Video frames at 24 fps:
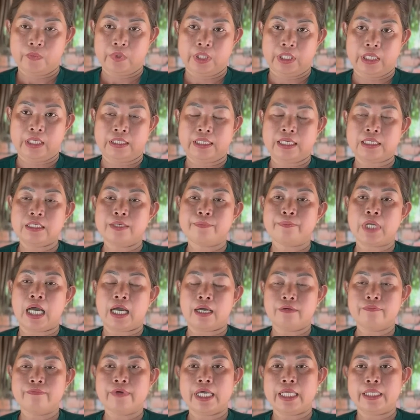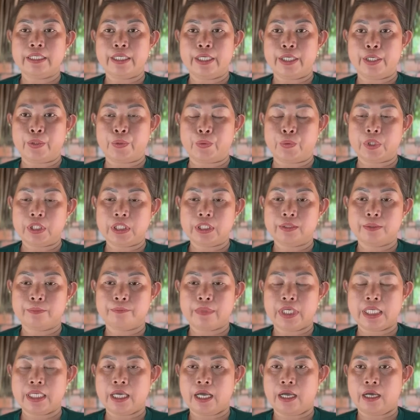thì người ta giúp đỡ van nhiều á
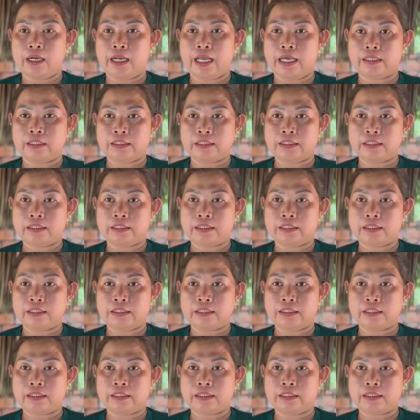bây giờ là